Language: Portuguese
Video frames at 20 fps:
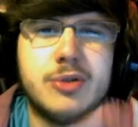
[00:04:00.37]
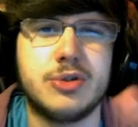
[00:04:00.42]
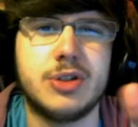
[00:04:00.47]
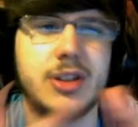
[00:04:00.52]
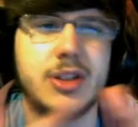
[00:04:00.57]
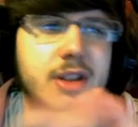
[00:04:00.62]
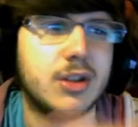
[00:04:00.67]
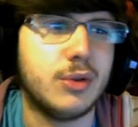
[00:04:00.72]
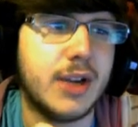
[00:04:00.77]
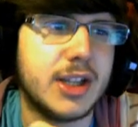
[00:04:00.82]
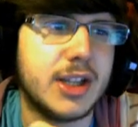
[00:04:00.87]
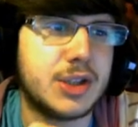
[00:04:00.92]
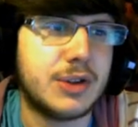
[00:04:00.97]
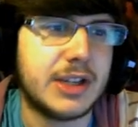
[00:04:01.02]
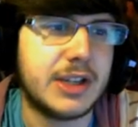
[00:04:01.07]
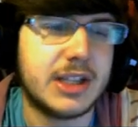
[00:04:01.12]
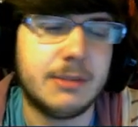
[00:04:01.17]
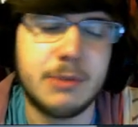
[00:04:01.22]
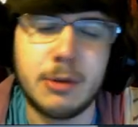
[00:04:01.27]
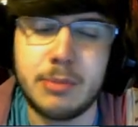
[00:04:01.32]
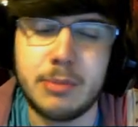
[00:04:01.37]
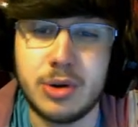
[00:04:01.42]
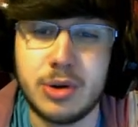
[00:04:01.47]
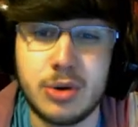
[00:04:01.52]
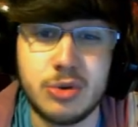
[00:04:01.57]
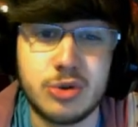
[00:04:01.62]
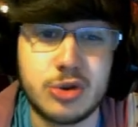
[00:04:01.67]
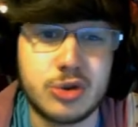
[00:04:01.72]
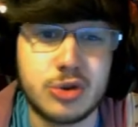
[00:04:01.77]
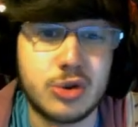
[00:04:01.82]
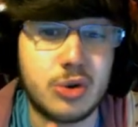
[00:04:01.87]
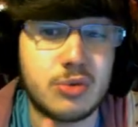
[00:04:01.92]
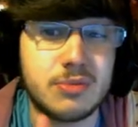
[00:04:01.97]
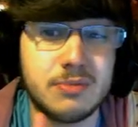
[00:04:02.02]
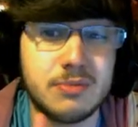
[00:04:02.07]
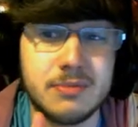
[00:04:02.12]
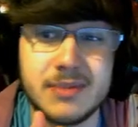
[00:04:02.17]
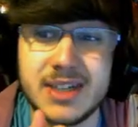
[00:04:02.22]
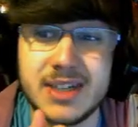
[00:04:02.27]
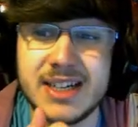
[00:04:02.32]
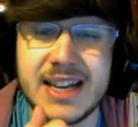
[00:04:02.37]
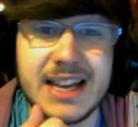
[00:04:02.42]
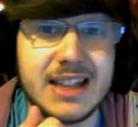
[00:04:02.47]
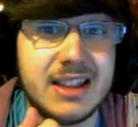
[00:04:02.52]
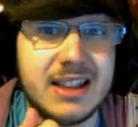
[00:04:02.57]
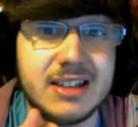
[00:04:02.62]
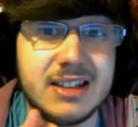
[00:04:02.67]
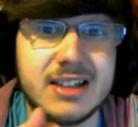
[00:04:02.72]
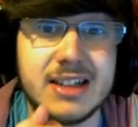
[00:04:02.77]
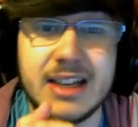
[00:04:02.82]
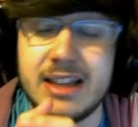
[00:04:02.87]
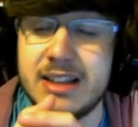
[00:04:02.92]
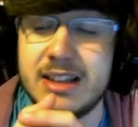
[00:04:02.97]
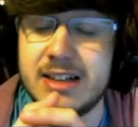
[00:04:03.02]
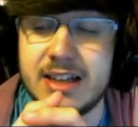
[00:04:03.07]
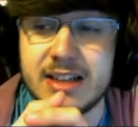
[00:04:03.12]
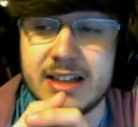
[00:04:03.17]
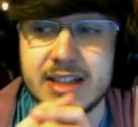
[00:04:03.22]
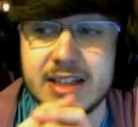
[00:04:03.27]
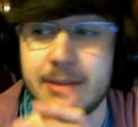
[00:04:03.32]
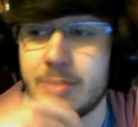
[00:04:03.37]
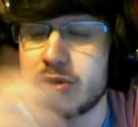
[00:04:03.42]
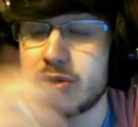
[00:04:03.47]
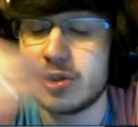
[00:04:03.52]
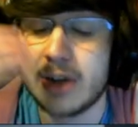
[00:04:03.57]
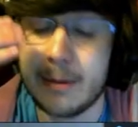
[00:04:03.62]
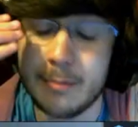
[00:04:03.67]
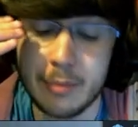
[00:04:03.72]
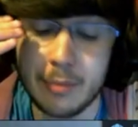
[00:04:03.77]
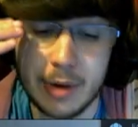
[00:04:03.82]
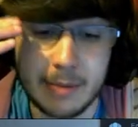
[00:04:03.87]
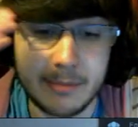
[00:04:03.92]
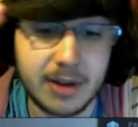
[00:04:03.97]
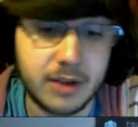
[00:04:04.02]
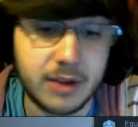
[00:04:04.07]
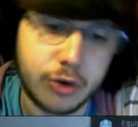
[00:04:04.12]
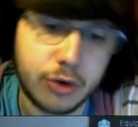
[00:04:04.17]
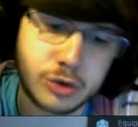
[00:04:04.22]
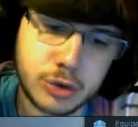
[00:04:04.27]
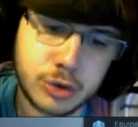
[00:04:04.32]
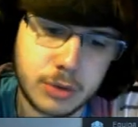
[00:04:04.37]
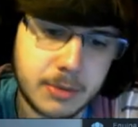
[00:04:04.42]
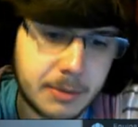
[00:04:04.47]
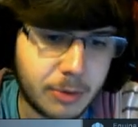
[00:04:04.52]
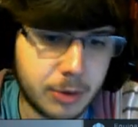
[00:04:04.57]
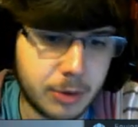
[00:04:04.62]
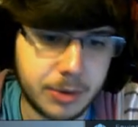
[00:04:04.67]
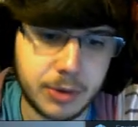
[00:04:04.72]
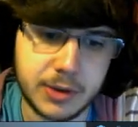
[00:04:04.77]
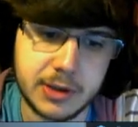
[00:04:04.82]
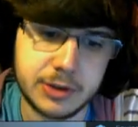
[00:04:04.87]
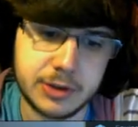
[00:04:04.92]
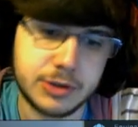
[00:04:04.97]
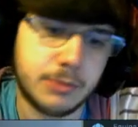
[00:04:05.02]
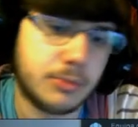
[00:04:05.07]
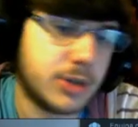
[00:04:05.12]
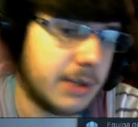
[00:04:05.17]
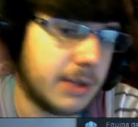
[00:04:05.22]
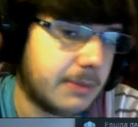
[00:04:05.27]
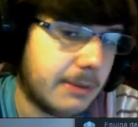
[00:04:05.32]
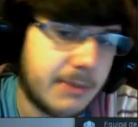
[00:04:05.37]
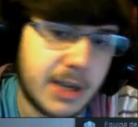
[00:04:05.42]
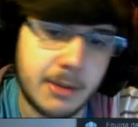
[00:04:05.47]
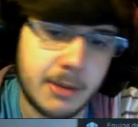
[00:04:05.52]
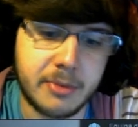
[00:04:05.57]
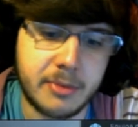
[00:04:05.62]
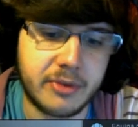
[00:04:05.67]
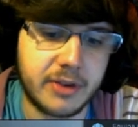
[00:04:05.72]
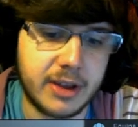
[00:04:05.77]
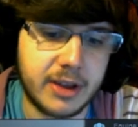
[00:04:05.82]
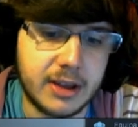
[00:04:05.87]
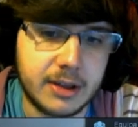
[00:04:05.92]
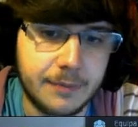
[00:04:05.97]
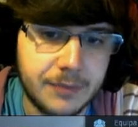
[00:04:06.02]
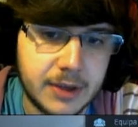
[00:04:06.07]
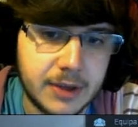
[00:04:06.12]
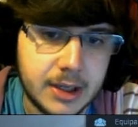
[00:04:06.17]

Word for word: nojenta, o Get Right na minha opinião não jogou nada, nada, nada, ele estava a jogar bem mal, foi o jogo mesmo que eu vi com atenção, o Nip é a minha equipa preferida,